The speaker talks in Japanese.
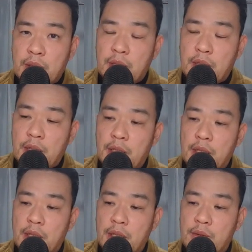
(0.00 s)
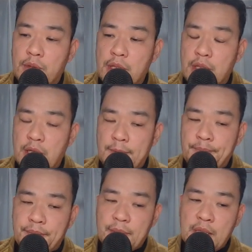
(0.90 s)
えー、これだから
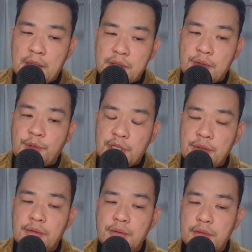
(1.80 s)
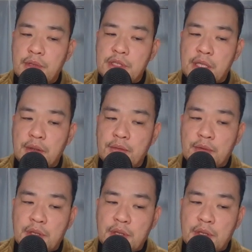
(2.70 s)
それも理由はちゃんと